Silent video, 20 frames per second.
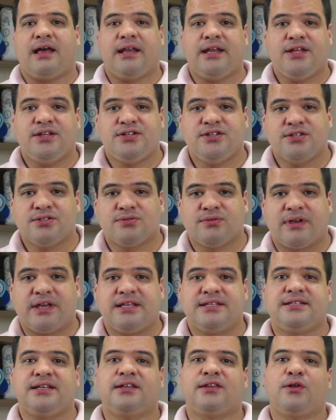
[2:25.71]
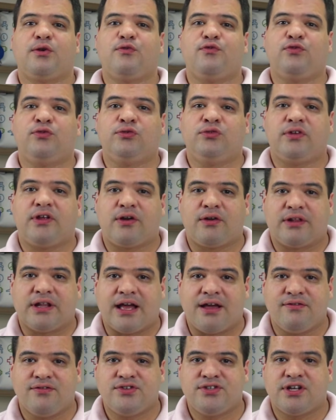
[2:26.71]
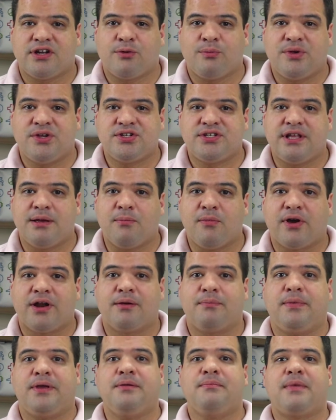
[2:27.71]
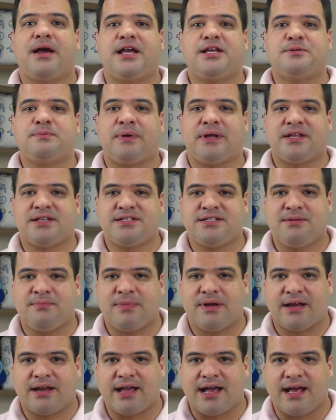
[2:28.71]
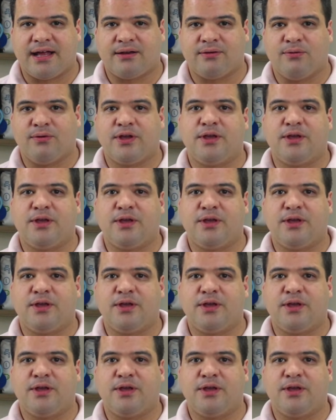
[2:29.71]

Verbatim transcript: Além disso, quem senta no fundo da aeronave geralmente demora bem mais para desembarcar,